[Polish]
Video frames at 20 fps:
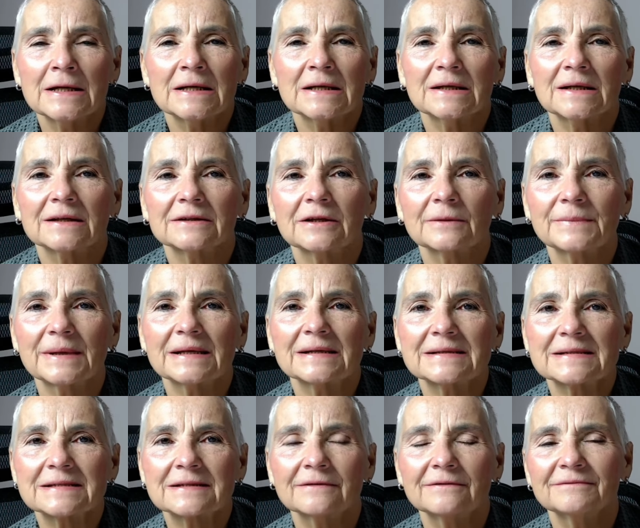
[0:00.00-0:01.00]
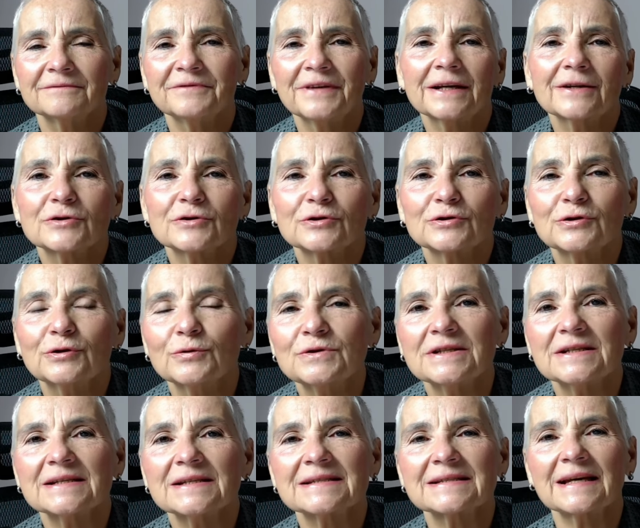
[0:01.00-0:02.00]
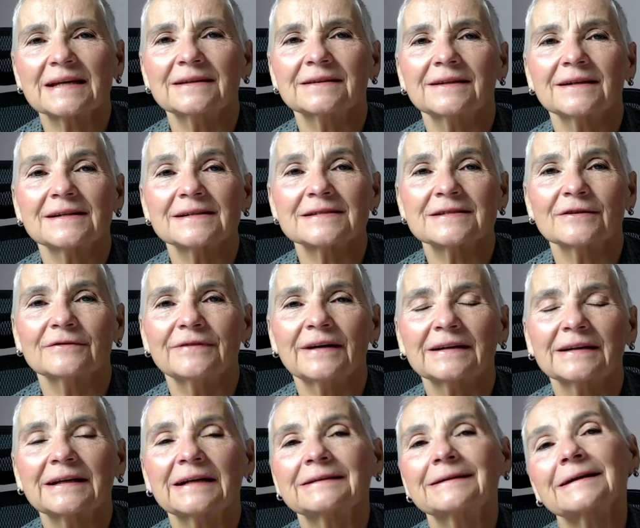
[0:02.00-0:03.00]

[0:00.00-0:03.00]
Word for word: Natomiast większość ludzi jest zainteresowana